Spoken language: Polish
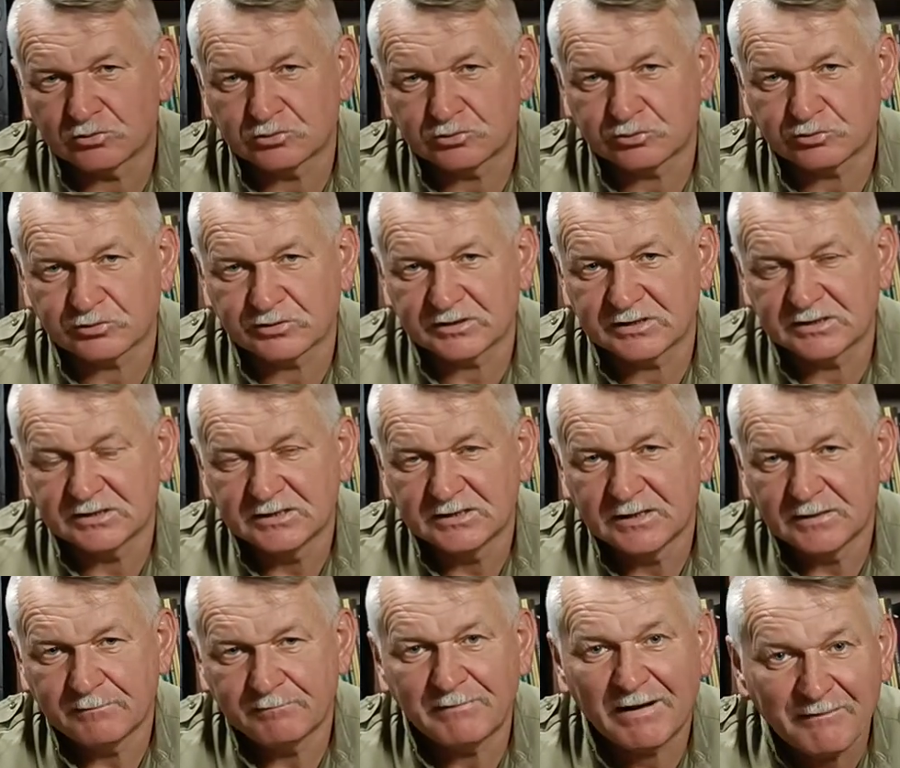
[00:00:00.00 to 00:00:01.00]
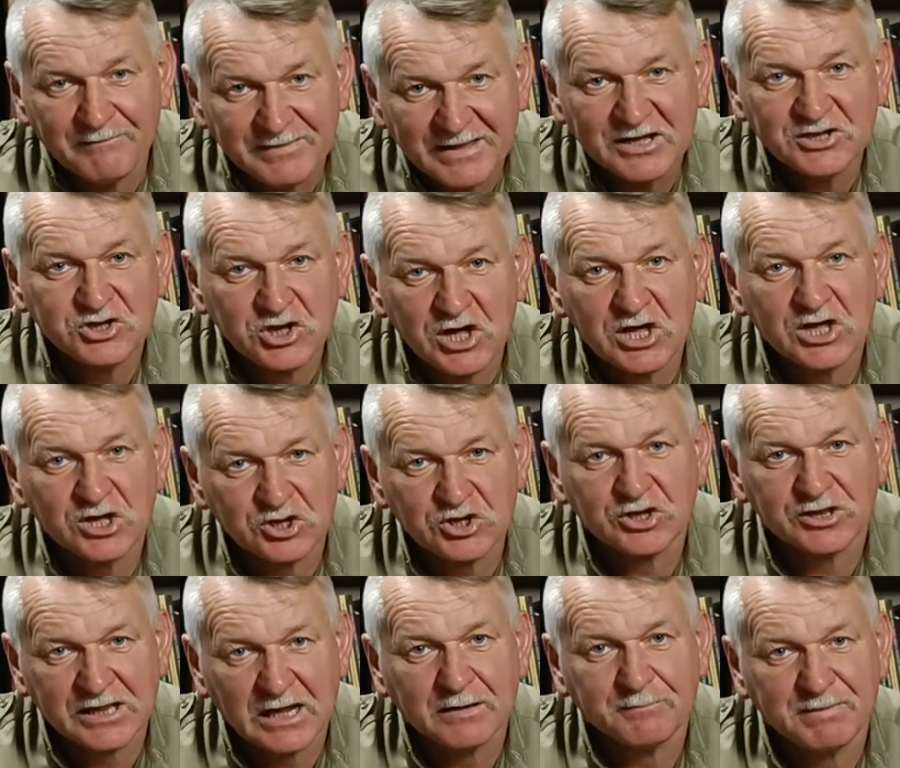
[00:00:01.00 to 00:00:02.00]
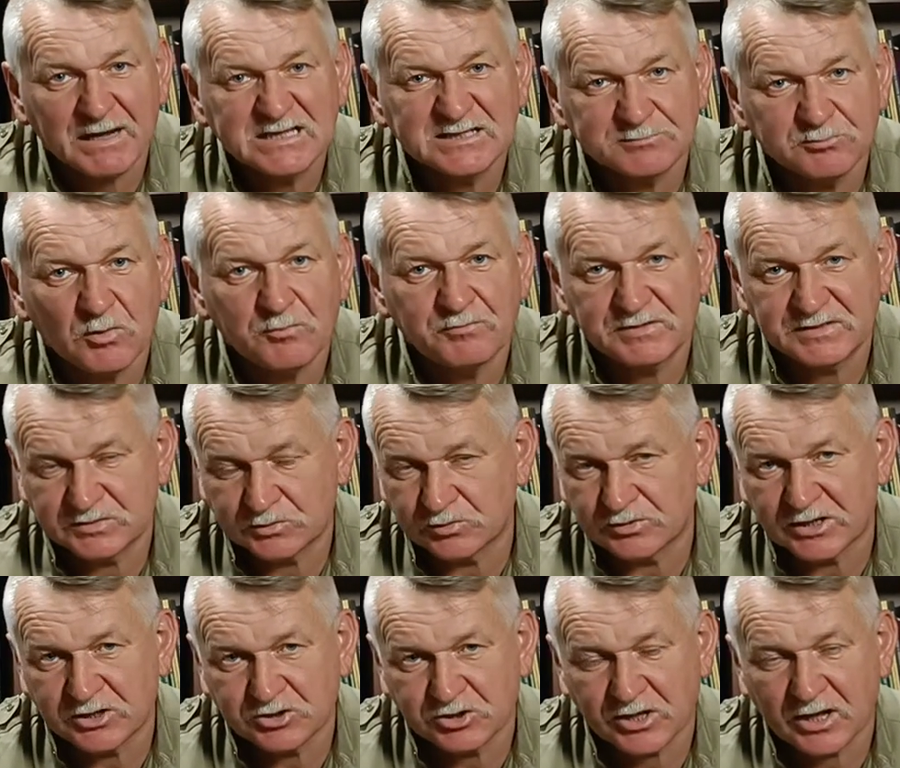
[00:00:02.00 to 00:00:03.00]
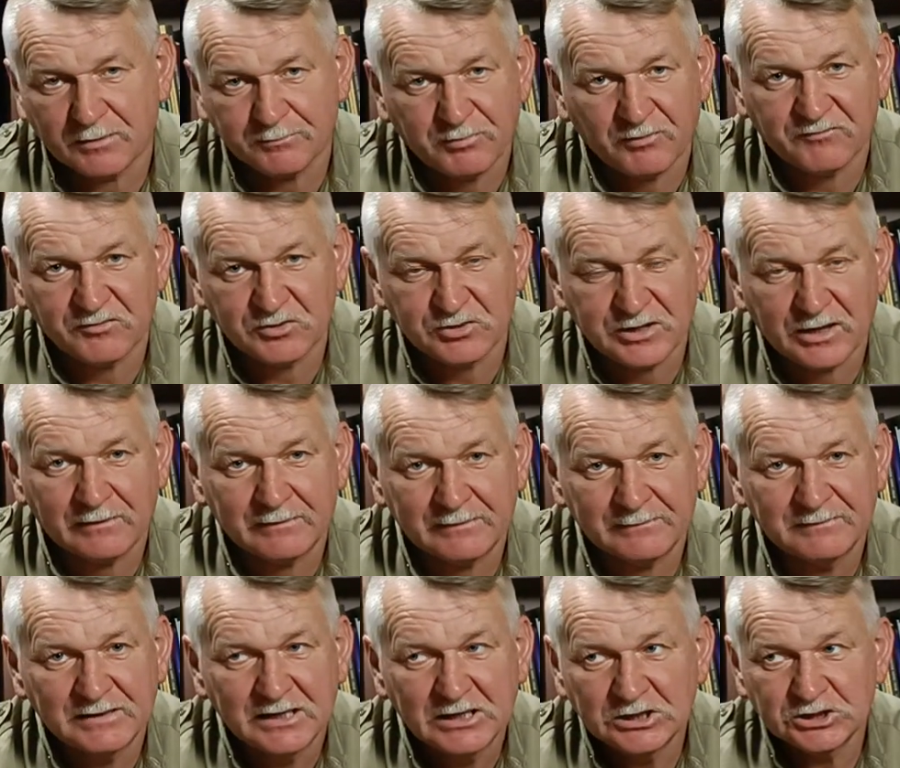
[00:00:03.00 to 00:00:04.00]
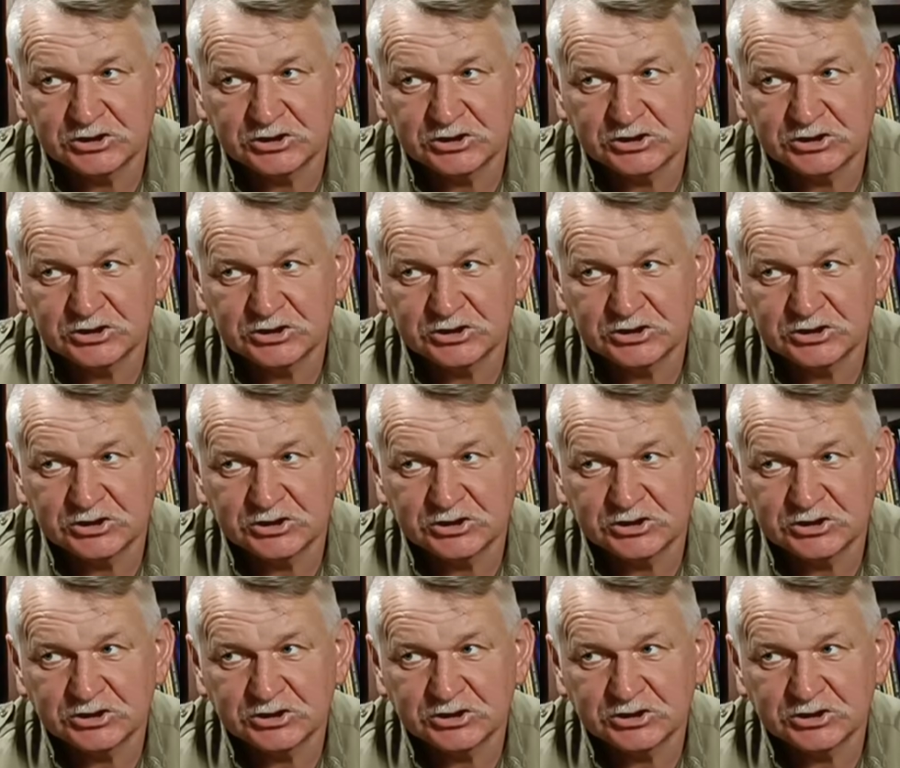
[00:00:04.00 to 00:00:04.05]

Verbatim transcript: który mam nadzieję, że tak Państwo opisujecie, jak powiedziałem,